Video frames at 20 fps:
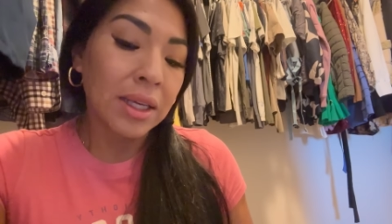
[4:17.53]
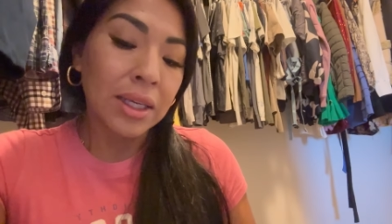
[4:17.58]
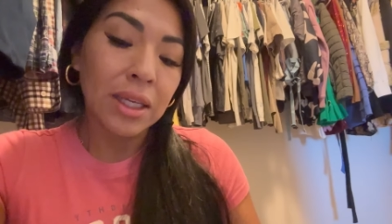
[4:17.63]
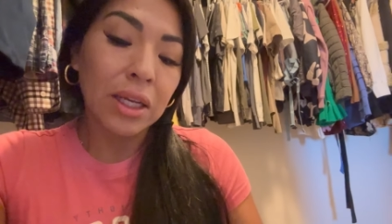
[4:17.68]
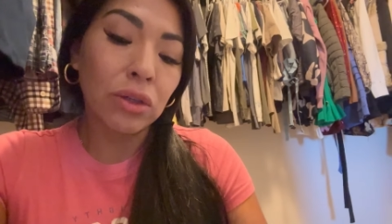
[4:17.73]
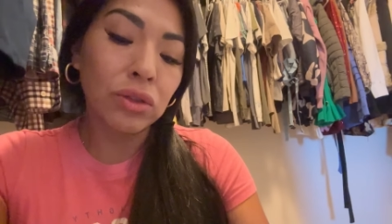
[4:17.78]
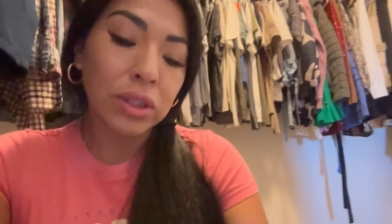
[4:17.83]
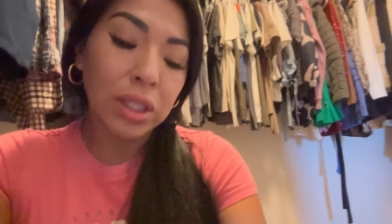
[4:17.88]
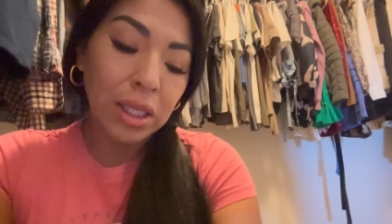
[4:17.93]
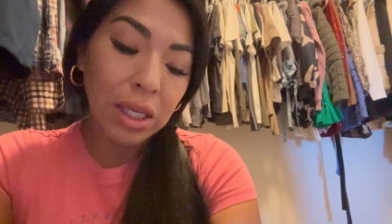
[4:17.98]
Y
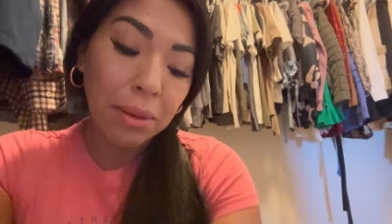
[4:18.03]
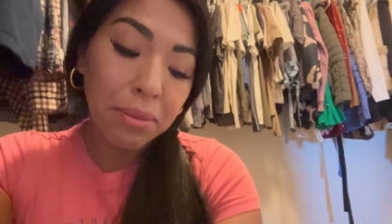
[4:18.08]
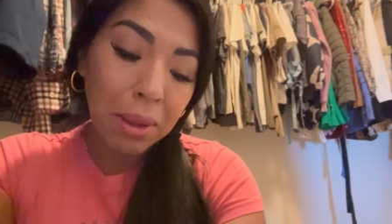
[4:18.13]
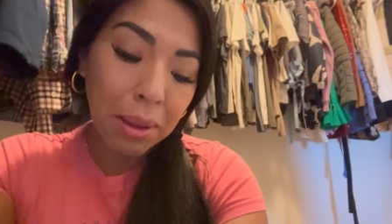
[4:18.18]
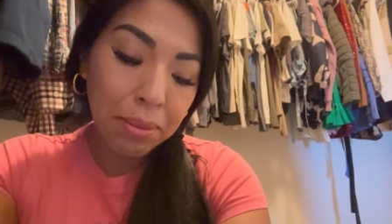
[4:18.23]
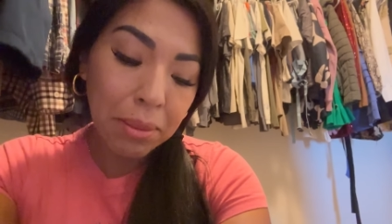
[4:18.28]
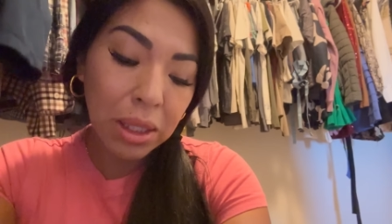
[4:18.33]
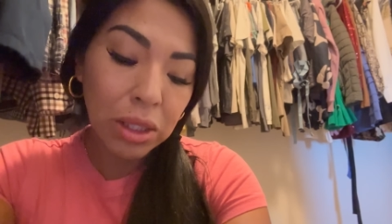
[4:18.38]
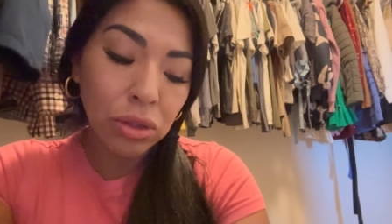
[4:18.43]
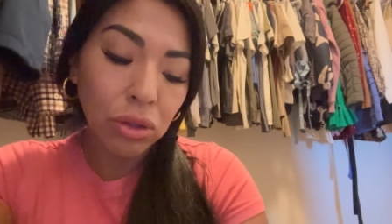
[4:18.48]
ustedes ya me
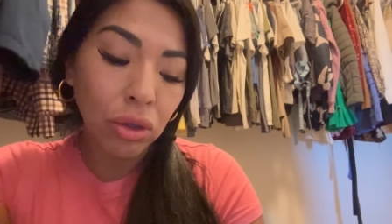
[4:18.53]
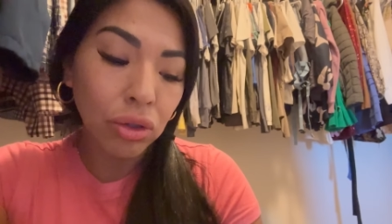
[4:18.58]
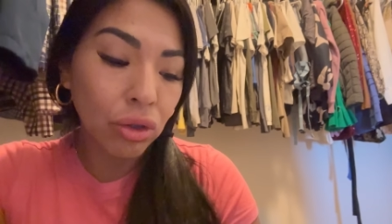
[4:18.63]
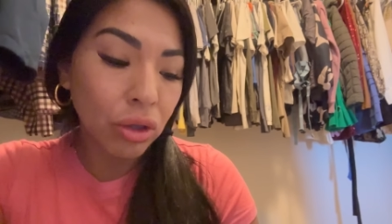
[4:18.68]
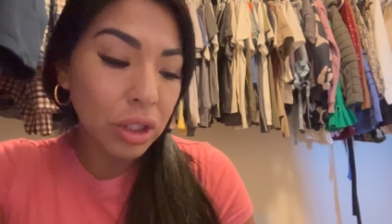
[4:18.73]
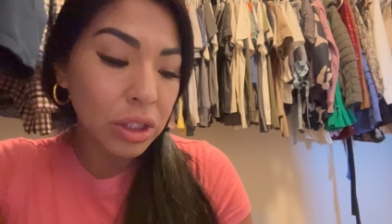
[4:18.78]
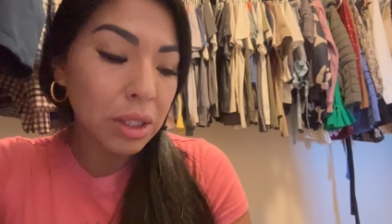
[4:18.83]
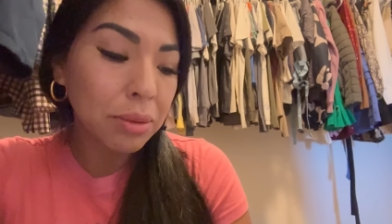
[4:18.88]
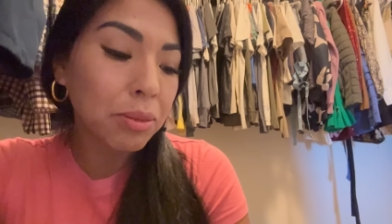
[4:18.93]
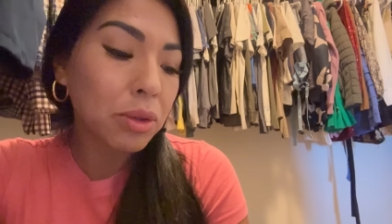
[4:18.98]
han visto, yo
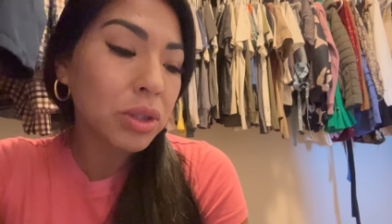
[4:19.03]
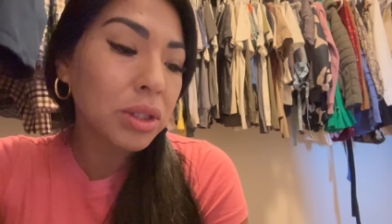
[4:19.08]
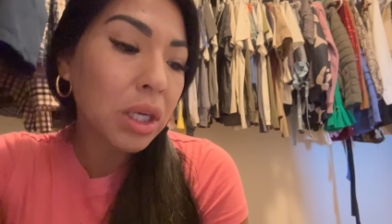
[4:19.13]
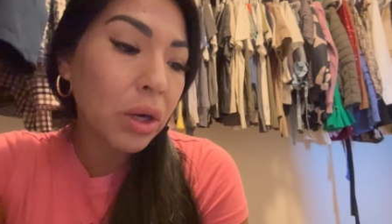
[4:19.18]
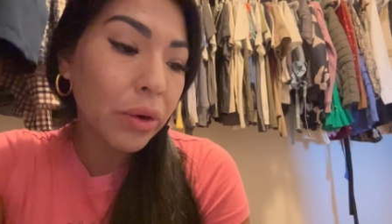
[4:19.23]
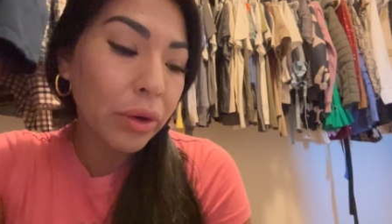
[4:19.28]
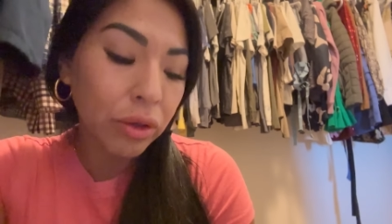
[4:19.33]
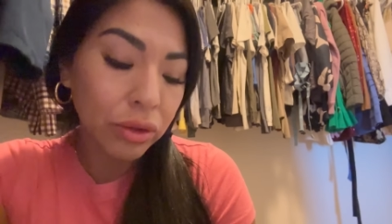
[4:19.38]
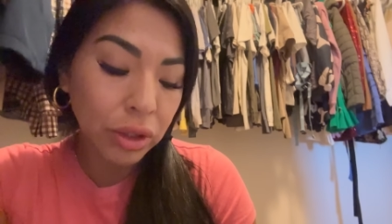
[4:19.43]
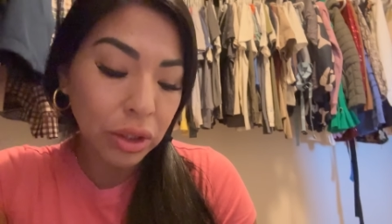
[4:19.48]
les he
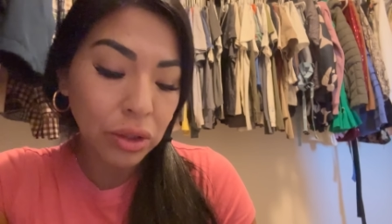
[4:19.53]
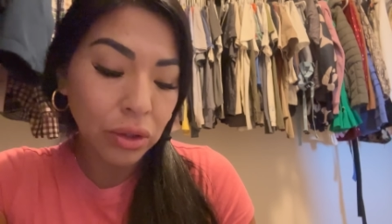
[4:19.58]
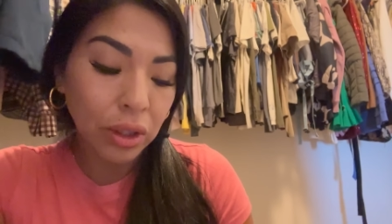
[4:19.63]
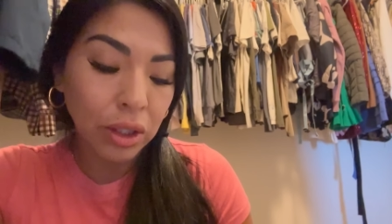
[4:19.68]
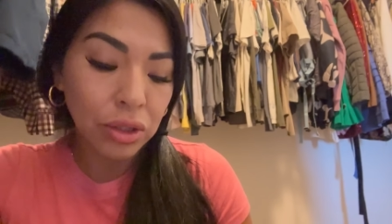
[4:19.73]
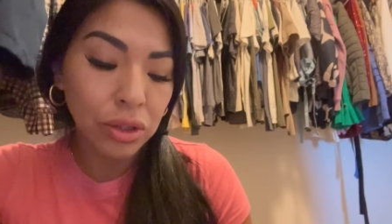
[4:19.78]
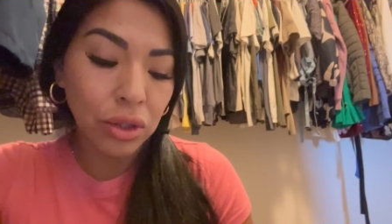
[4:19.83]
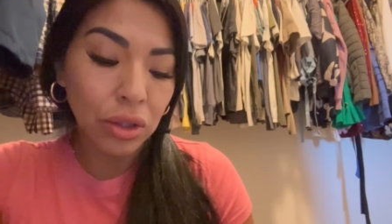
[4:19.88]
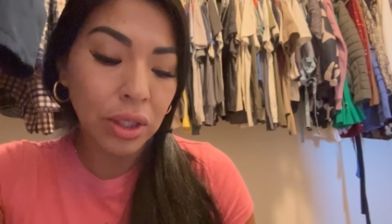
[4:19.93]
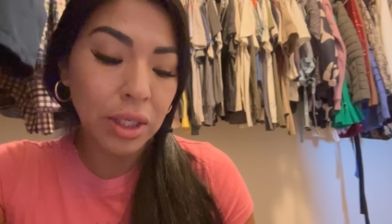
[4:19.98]
mostrado en otras
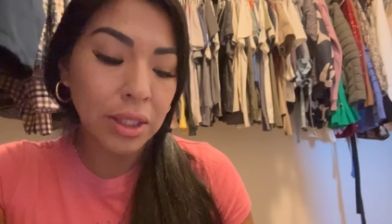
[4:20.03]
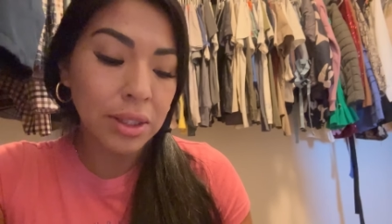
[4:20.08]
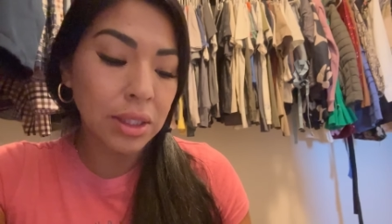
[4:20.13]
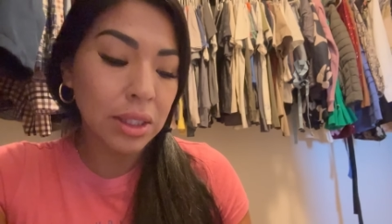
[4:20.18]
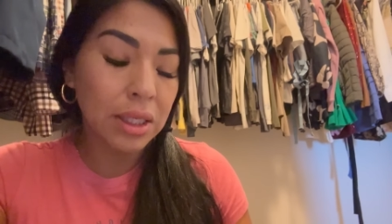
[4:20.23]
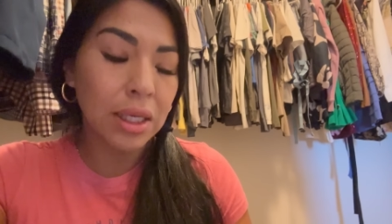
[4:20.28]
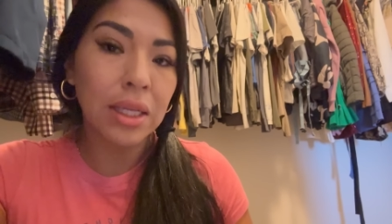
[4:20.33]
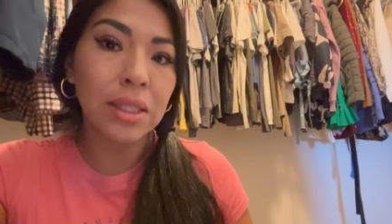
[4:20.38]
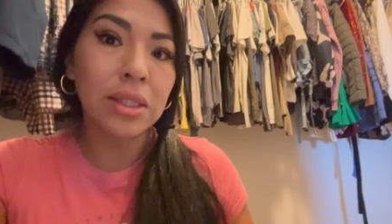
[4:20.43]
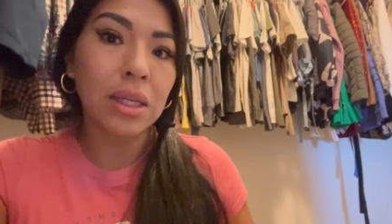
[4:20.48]
ocasiones
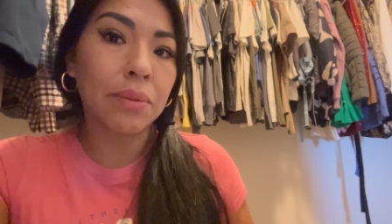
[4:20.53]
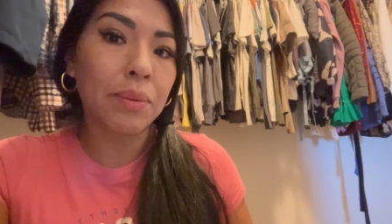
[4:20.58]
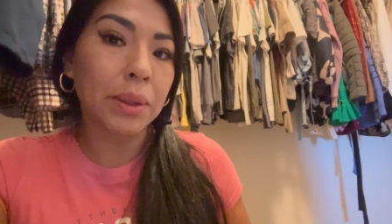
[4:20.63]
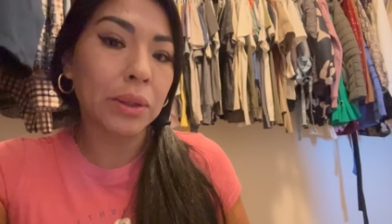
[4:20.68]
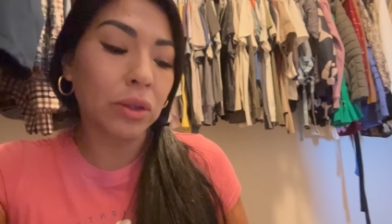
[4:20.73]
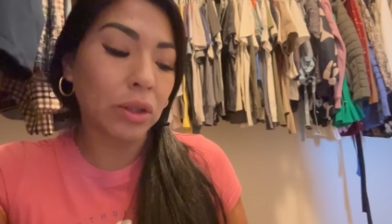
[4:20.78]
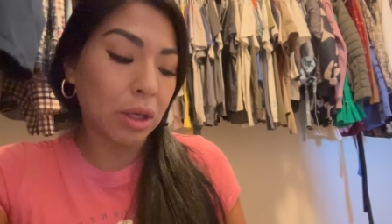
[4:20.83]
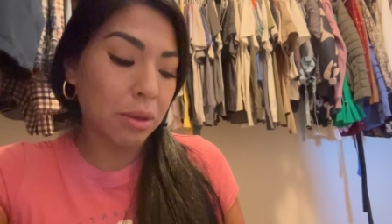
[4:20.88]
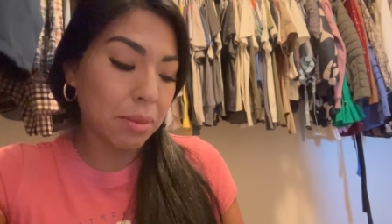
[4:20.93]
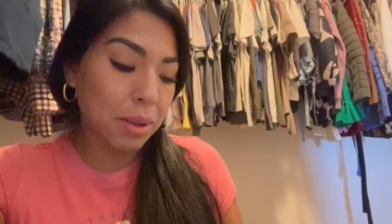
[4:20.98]
y el
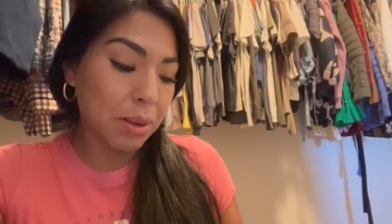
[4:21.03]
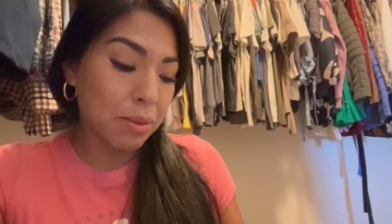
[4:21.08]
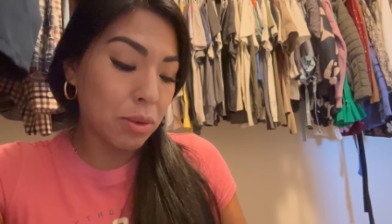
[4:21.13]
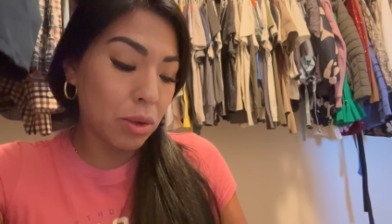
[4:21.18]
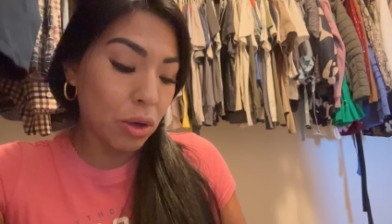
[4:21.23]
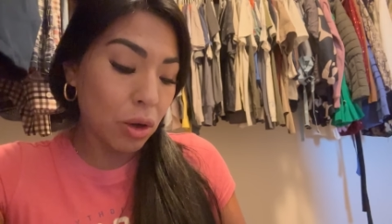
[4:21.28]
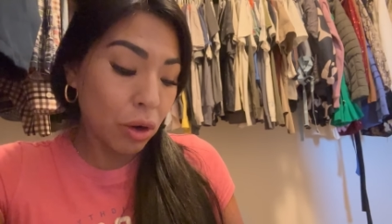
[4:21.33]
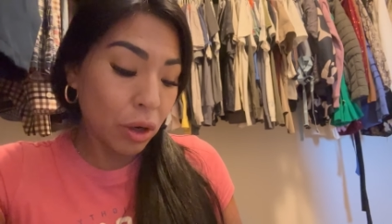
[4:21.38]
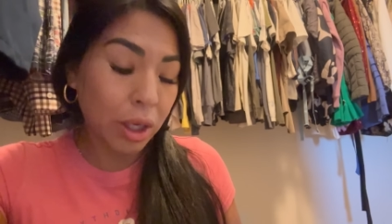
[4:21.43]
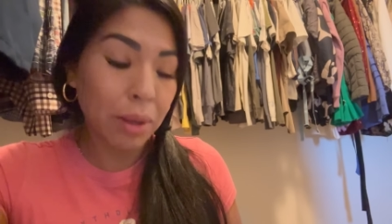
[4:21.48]
zapato que me
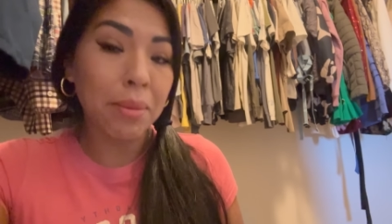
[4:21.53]
habló,